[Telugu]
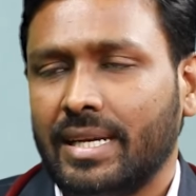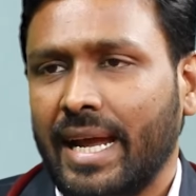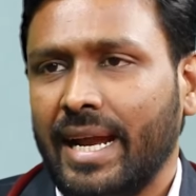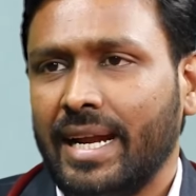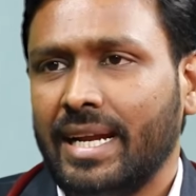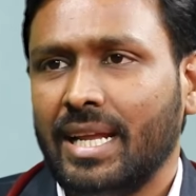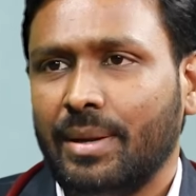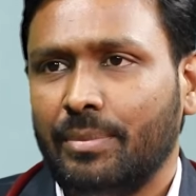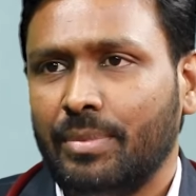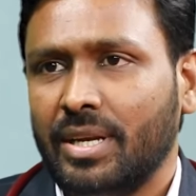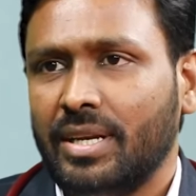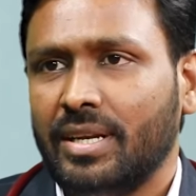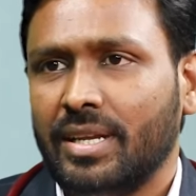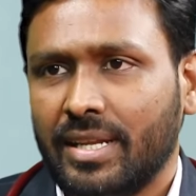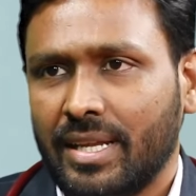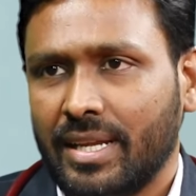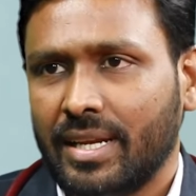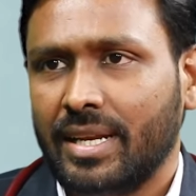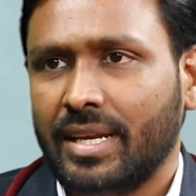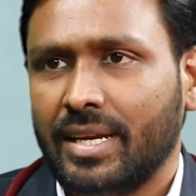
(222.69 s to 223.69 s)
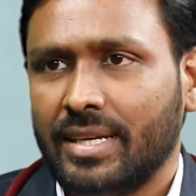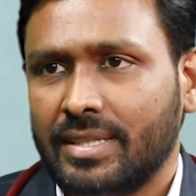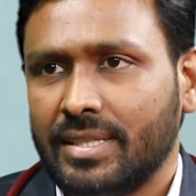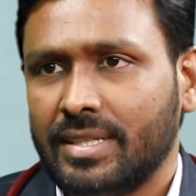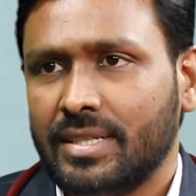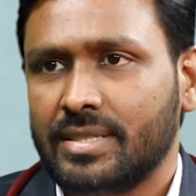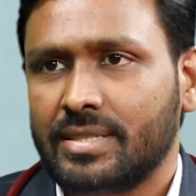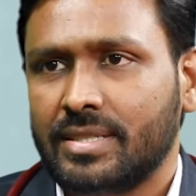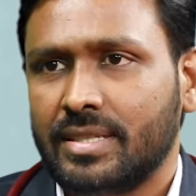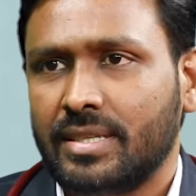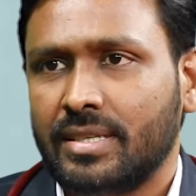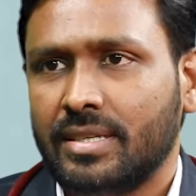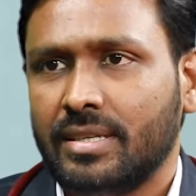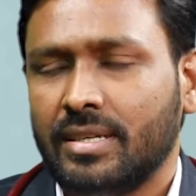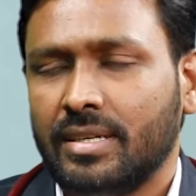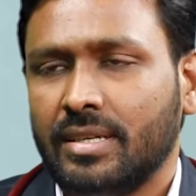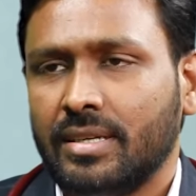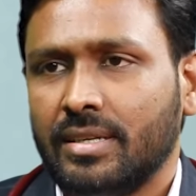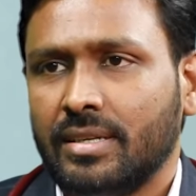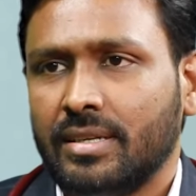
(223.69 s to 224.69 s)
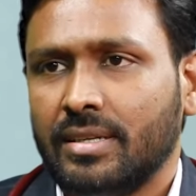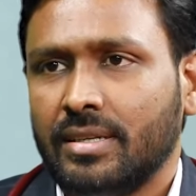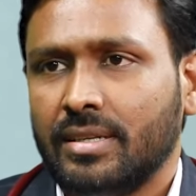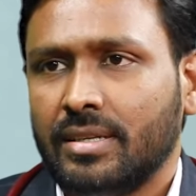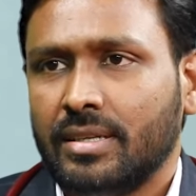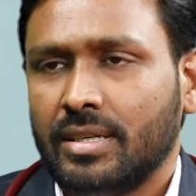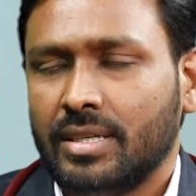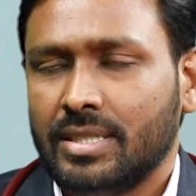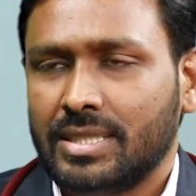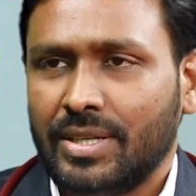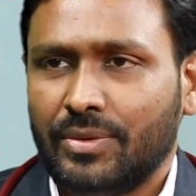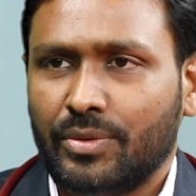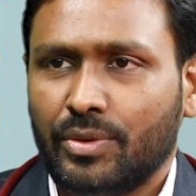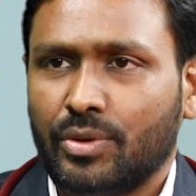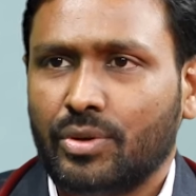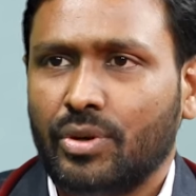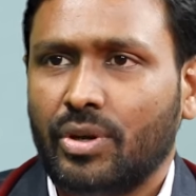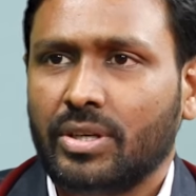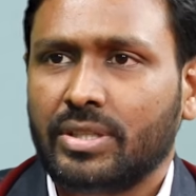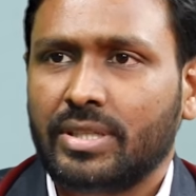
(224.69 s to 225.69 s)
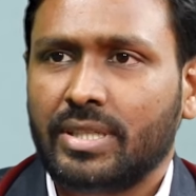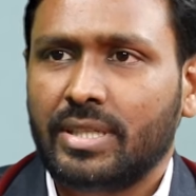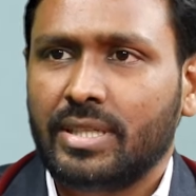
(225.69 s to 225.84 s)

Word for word: నైట్ టైం డిన్నర్ ఎర్లీగా తినేసి సెవెన్ ఓ క్లాక్